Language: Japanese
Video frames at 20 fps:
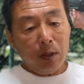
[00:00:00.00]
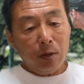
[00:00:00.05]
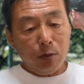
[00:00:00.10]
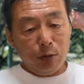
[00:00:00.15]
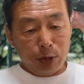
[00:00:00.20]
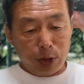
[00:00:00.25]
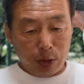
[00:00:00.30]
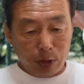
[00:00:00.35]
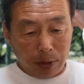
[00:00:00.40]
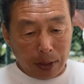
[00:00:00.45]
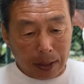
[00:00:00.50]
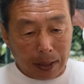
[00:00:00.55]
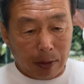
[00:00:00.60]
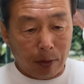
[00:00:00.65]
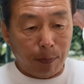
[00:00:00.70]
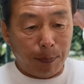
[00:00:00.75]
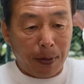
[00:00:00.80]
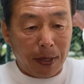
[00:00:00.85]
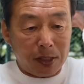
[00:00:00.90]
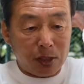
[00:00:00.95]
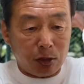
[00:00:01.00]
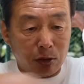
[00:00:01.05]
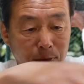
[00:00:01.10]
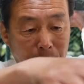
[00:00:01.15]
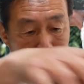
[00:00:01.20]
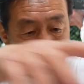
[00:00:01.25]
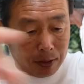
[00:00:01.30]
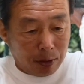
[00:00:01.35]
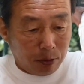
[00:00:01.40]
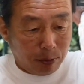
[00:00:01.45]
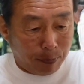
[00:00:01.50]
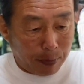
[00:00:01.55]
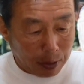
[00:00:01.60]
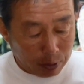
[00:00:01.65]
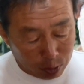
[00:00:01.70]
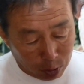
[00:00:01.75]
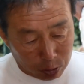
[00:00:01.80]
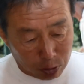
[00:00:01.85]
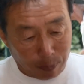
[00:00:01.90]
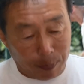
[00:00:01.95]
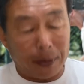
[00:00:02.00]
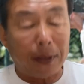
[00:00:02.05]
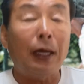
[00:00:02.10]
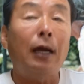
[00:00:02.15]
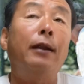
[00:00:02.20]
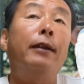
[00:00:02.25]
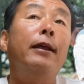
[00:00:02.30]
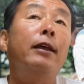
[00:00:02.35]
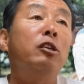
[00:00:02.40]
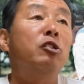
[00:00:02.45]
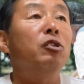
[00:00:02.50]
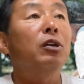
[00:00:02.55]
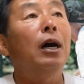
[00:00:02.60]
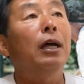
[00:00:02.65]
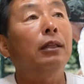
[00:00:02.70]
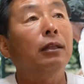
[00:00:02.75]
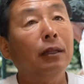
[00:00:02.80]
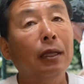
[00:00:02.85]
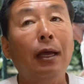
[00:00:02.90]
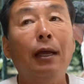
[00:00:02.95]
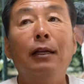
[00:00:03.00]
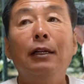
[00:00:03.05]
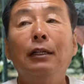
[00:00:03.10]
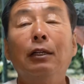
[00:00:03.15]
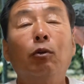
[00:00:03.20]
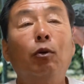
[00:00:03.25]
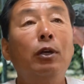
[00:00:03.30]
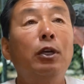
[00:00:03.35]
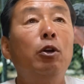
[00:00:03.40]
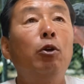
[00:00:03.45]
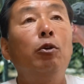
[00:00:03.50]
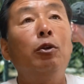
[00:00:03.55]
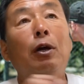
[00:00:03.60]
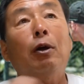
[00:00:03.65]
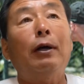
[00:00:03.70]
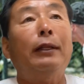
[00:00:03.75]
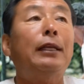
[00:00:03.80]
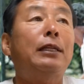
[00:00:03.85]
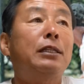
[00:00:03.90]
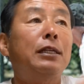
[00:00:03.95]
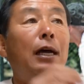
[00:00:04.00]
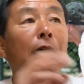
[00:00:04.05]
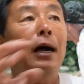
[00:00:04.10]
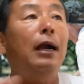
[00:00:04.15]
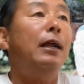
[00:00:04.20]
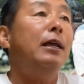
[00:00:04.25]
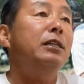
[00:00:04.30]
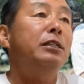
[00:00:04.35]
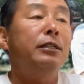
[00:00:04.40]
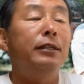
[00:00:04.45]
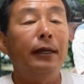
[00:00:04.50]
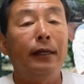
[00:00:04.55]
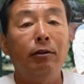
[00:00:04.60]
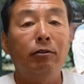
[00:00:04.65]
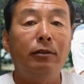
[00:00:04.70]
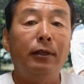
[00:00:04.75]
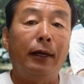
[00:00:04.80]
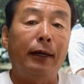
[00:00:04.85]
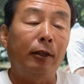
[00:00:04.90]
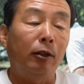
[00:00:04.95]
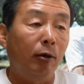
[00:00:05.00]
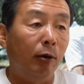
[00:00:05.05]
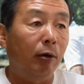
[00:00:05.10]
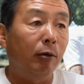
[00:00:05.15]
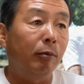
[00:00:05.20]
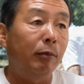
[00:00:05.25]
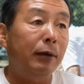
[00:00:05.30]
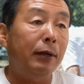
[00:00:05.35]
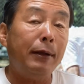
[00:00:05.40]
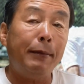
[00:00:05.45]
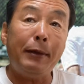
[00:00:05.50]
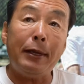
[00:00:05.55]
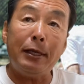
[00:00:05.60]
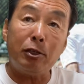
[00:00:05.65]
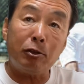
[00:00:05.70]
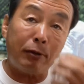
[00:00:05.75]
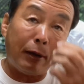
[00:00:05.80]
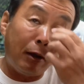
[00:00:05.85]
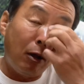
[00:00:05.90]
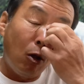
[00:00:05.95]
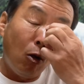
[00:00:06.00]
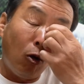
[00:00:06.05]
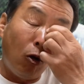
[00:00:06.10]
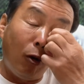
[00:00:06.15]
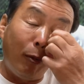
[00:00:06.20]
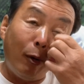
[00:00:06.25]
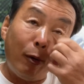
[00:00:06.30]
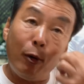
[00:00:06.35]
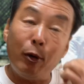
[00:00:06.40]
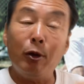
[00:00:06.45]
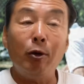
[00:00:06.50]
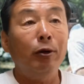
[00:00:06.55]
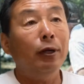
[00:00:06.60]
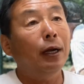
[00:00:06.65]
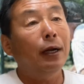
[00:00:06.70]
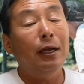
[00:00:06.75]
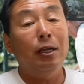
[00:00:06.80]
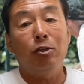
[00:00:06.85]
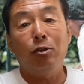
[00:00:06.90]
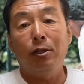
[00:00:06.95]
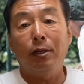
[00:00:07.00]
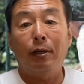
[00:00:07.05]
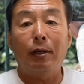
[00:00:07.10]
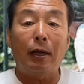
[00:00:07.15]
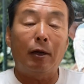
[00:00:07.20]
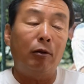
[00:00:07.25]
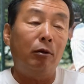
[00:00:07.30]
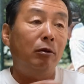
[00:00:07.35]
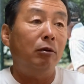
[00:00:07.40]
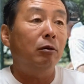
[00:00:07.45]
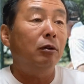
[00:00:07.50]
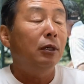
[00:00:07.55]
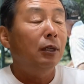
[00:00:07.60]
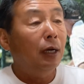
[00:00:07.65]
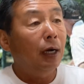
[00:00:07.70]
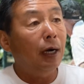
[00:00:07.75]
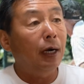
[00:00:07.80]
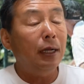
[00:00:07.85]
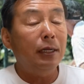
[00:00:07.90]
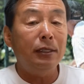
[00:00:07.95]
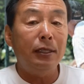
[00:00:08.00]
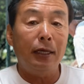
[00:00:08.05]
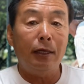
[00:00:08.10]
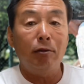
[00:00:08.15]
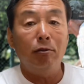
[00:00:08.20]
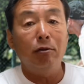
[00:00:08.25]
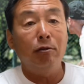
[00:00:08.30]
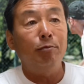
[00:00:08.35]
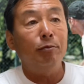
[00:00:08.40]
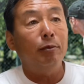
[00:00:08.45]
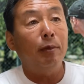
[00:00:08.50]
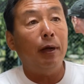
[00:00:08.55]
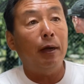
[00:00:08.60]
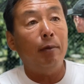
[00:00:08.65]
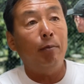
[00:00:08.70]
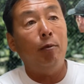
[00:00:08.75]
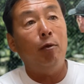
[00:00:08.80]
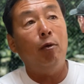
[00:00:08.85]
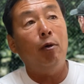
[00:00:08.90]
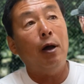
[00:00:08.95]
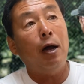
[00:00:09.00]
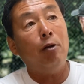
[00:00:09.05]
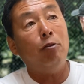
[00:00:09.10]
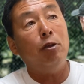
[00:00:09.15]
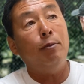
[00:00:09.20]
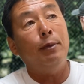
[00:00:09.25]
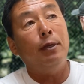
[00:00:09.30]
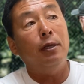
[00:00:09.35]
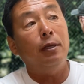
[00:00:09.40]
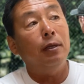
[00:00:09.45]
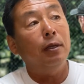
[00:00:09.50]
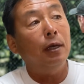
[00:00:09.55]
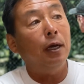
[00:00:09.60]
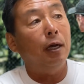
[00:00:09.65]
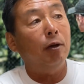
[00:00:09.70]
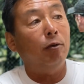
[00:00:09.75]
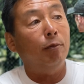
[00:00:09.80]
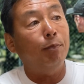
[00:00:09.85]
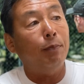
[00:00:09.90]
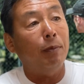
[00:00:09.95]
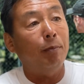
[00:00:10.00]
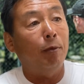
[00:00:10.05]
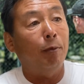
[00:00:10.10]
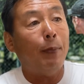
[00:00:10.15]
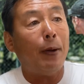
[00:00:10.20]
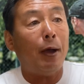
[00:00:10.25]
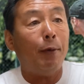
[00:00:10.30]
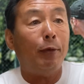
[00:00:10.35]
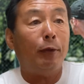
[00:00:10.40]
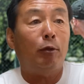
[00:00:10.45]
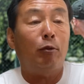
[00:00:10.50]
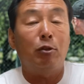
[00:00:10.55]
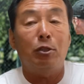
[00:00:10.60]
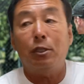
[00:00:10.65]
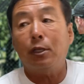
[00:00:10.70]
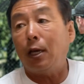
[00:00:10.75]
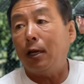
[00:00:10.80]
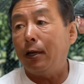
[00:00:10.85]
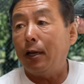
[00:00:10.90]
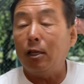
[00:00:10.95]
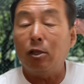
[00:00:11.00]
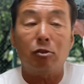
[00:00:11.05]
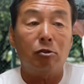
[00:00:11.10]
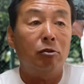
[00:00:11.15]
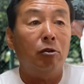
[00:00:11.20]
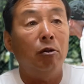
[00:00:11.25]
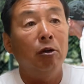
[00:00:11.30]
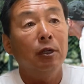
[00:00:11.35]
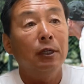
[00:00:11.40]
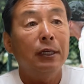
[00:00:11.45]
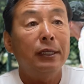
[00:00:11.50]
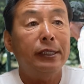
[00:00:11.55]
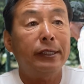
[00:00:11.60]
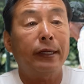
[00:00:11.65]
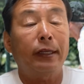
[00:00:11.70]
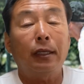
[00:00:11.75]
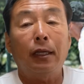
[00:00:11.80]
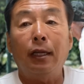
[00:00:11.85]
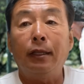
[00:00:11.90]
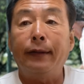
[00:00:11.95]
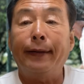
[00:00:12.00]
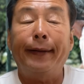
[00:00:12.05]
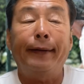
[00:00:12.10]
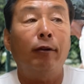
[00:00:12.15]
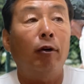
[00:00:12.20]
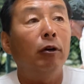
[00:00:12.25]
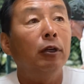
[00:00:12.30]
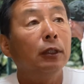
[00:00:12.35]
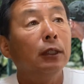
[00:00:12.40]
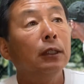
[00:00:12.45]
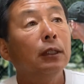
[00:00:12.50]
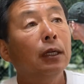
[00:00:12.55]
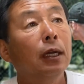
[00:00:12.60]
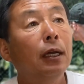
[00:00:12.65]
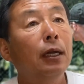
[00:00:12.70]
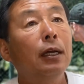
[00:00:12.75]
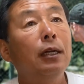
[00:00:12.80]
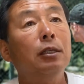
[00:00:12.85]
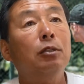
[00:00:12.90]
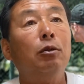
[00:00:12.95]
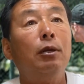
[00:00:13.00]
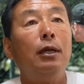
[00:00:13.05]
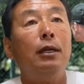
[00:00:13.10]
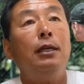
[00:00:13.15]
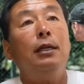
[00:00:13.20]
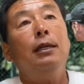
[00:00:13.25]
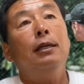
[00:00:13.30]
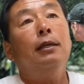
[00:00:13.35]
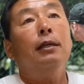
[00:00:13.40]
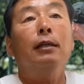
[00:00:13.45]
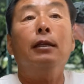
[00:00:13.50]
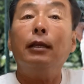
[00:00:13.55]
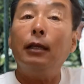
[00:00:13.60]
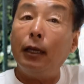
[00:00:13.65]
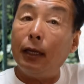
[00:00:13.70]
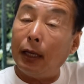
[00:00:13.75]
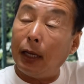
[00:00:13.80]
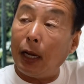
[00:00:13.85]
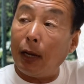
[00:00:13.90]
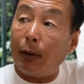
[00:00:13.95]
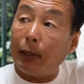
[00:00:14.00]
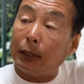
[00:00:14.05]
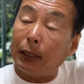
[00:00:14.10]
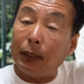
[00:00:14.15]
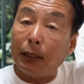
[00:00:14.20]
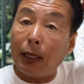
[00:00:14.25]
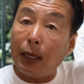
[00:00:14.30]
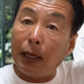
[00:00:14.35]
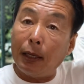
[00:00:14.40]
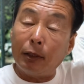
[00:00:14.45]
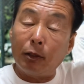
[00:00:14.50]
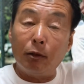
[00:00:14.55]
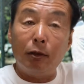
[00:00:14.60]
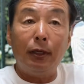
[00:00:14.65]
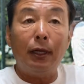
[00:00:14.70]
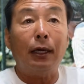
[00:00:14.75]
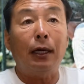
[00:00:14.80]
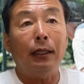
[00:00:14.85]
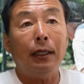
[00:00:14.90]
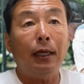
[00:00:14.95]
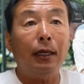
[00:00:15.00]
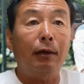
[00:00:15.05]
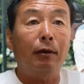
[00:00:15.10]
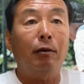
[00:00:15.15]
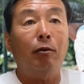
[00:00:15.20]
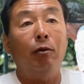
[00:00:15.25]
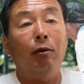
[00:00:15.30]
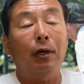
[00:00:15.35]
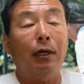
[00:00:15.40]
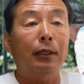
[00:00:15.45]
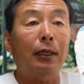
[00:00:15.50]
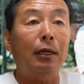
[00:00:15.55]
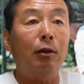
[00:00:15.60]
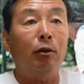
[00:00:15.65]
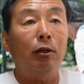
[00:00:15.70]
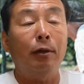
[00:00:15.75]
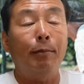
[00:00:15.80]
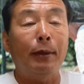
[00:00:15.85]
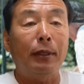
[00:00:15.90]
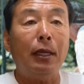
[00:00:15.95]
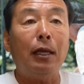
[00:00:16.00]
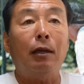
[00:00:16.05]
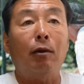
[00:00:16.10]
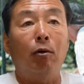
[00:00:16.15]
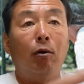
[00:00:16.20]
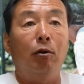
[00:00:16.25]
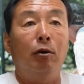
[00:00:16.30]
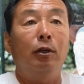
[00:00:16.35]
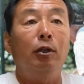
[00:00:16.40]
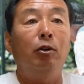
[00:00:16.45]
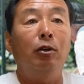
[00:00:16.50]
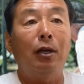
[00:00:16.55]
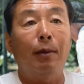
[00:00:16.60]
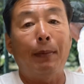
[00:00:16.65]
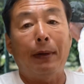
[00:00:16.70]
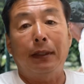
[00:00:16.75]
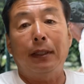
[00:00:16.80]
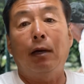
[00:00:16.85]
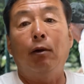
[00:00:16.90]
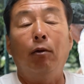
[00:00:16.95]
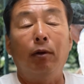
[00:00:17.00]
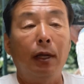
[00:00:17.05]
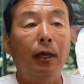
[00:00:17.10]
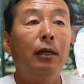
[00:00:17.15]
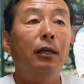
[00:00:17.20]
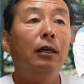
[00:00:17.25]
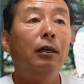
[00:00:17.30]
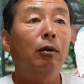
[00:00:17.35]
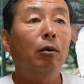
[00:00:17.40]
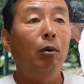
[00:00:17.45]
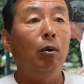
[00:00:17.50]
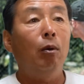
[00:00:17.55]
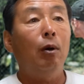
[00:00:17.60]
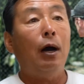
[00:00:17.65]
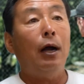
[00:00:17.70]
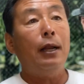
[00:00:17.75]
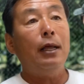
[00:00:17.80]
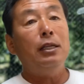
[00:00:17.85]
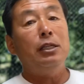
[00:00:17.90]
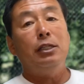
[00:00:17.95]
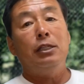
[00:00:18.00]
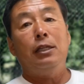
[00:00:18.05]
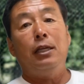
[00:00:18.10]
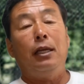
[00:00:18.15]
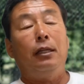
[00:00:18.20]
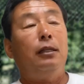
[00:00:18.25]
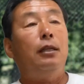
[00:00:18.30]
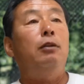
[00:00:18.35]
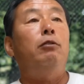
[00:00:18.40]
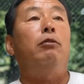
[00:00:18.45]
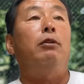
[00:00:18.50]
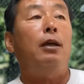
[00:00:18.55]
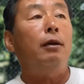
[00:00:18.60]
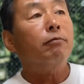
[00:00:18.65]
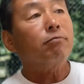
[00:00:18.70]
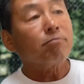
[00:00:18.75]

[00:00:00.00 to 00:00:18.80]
うちの中のベーシックンっていう一つのパターン練習があって、これいろんな形でアレンジできるんだけど、ベーシックはほぼほぼいろんな練習にあのアレンジできる、もうある意味、あの、パーフェクトに近い練習の仕方なんだけど、えー、それに、え合わせて、その中でこう課題を決めて、こういろんなパターンをね、こうアレンジしてやってんのね。